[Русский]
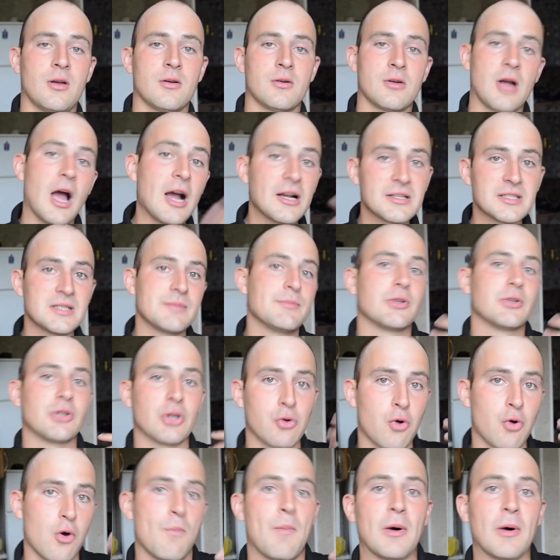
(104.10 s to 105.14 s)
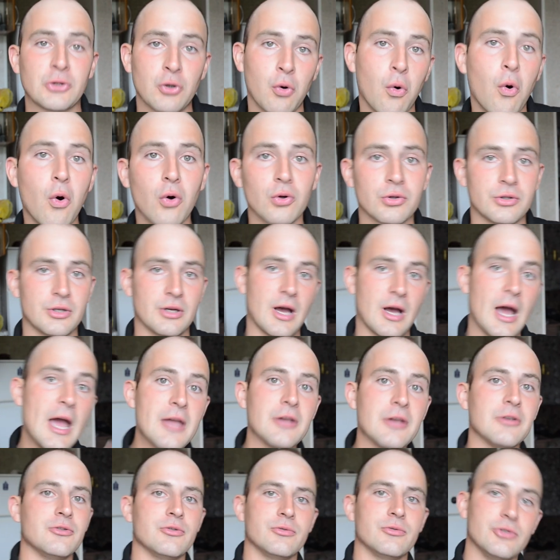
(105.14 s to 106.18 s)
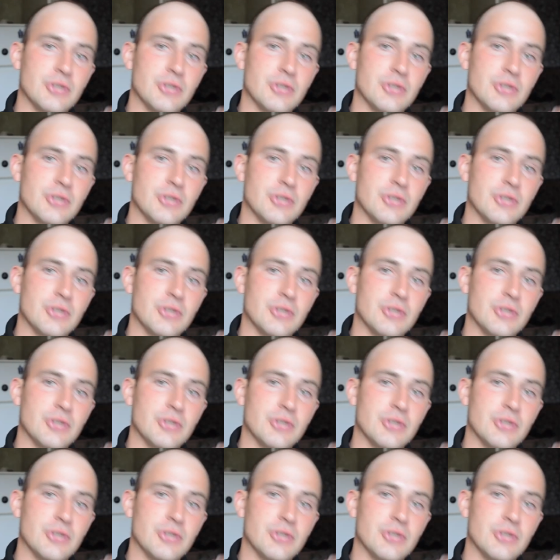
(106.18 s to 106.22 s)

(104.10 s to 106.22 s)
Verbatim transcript: как тебе такой подход? Эй,